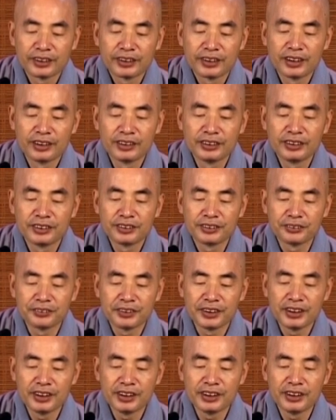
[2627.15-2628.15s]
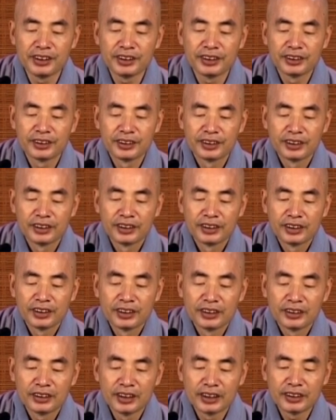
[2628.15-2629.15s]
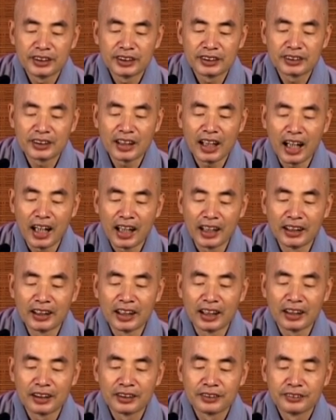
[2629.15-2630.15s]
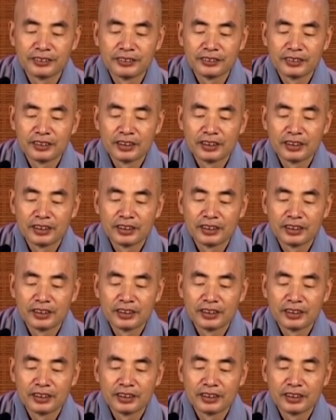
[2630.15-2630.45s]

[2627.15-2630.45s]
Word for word: 都是属于那些蝉啊，